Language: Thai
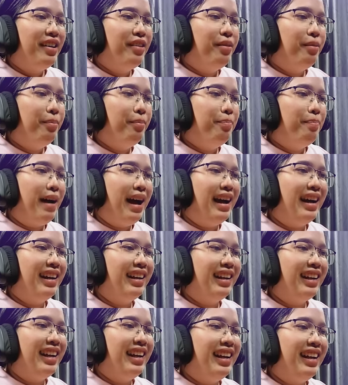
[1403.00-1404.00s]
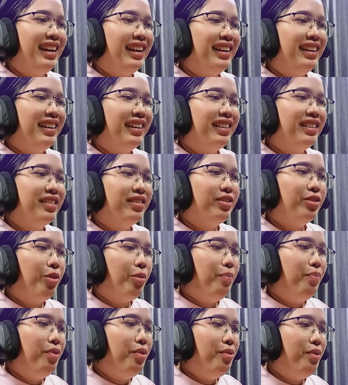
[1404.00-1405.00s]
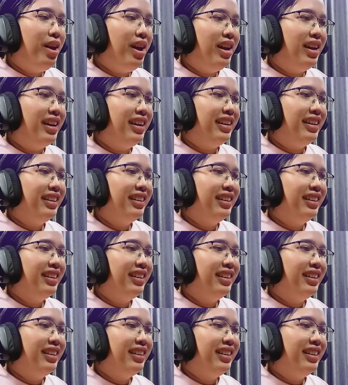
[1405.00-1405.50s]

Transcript: ขนมปังค่ะซุปด้วย